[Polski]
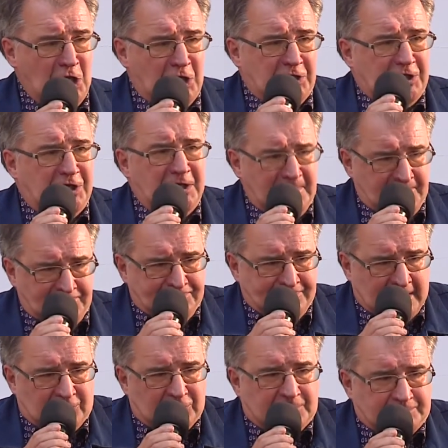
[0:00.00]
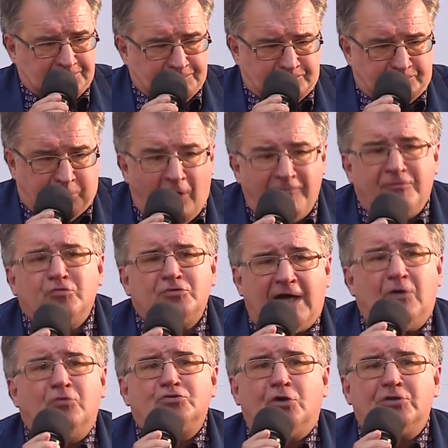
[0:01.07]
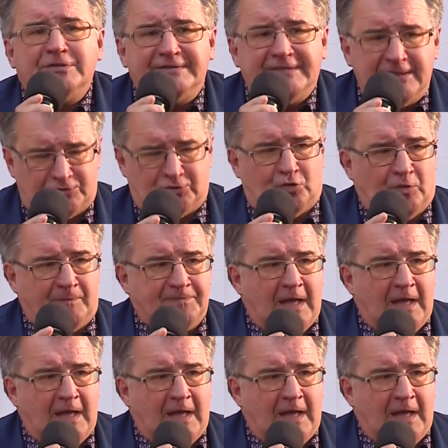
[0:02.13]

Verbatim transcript: I powrót autorytetu,